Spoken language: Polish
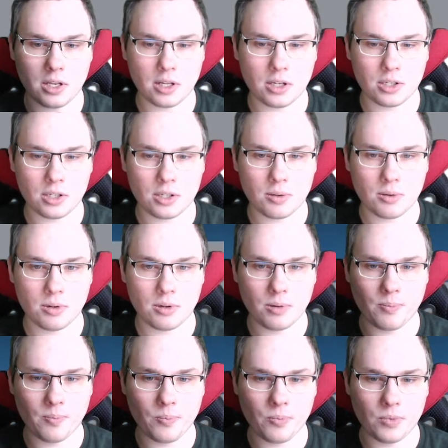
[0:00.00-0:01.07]
i też
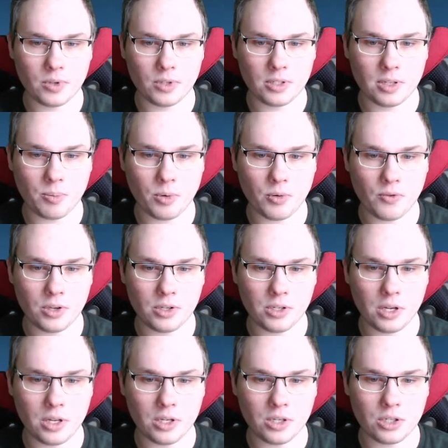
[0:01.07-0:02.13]

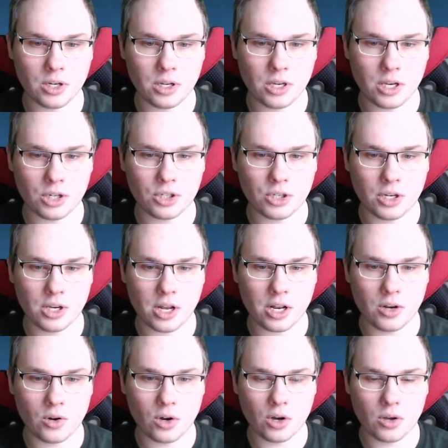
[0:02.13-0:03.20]
zapowiedzieli, że jeszcze
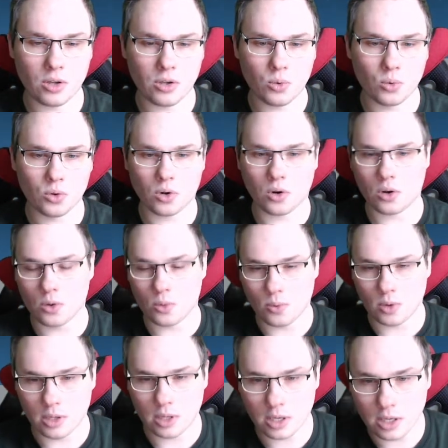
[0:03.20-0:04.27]
jedno jutro
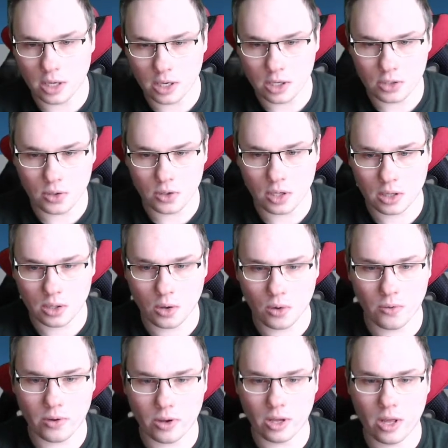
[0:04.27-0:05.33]
QA jakieś
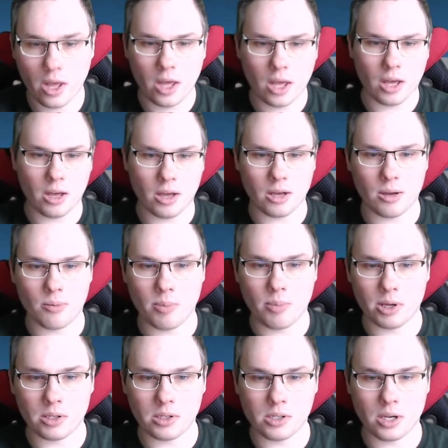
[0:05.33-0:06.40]
dodatkowe e,
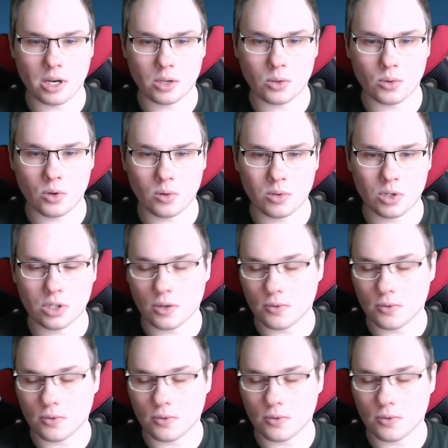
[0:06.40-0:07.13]
będzie, jak to dobrze się